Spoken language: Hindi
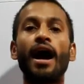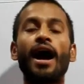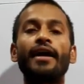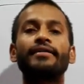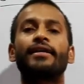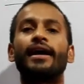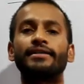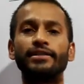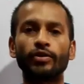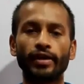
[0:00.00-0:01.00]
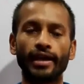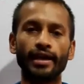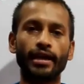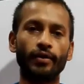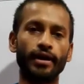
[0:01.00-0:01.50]
आठ राज्यों के
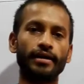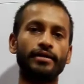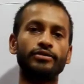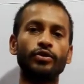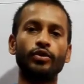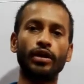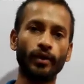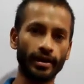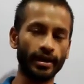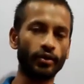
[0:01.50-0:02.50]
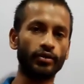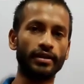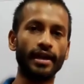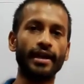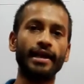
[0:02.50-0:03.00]
गवर जो गवर्नर
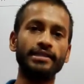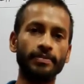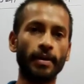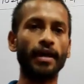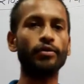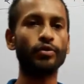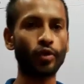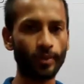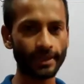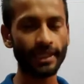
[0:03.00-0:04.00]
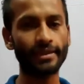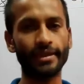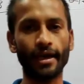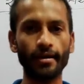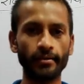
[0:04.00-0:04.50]
होते हैं राज्यपाल उनको बदल
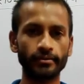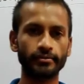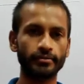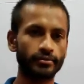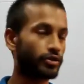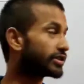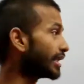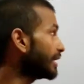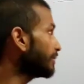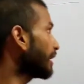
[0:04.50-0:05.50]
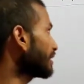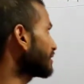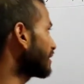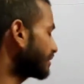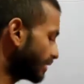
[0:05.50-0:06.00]
दिया तो चलिए बात
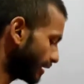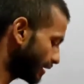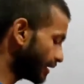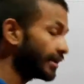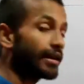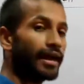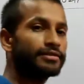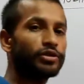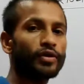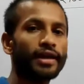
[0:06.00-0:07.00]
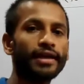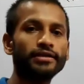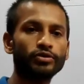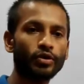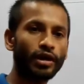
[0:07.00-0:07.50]
करते हैं किन राज्यों के
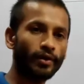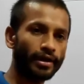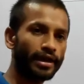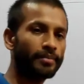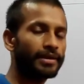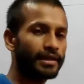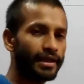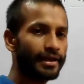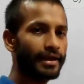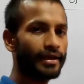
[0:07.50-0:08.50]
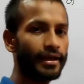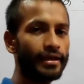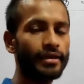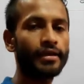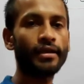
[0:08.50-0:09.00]
जो गवर्नर बदले गए हैं
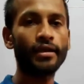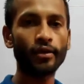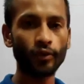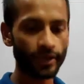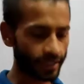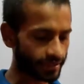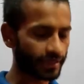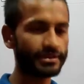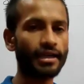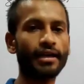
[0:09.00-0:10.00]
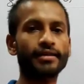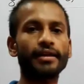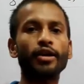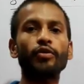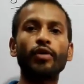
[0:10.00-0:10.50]
उनकी चर्चा करते
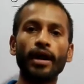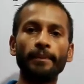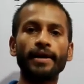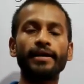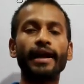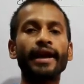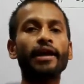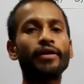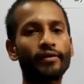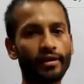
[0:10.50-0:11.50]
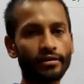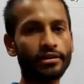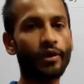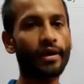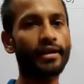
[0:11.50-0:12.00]
हैं और वहाँ पर नए
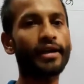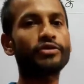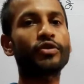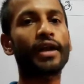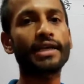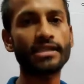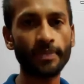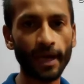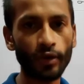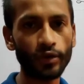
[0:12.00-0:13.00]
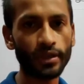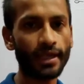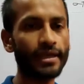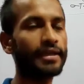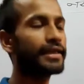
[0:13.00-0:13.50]
गवर्नर जो राज्यपाल होते
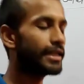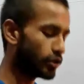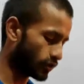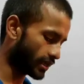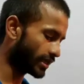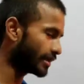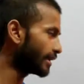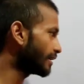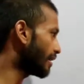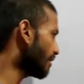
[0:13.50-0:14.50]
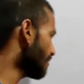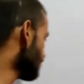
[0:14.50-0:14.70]
हैं किन की नियुक्ति की गई है